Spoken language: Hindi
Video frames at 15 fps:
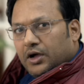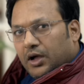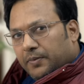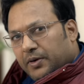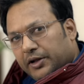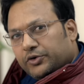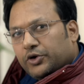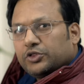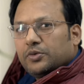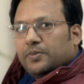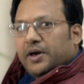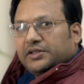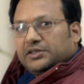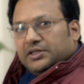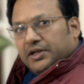अब हर कोई
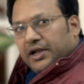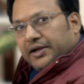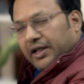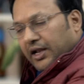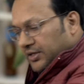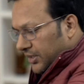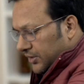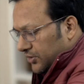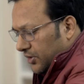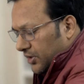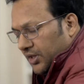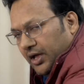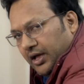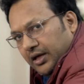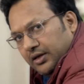तुम्हारे जितना इंटेलिजेंट थोड़ा
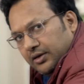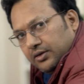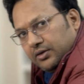ना